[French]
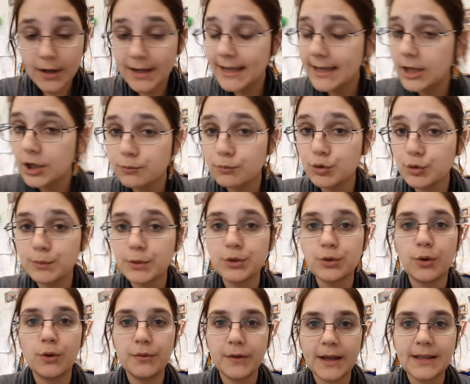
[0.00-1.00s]
Cricut me demande de
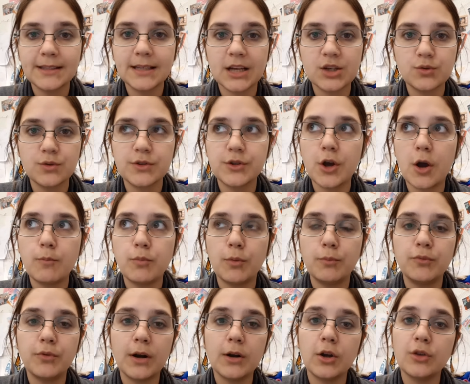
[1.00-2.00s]
refaire un tirage au sort pour
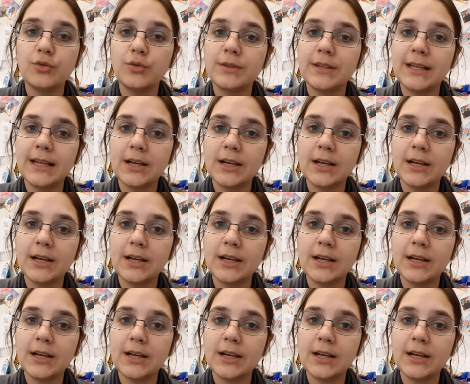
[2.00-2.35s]
pouvoir leur donner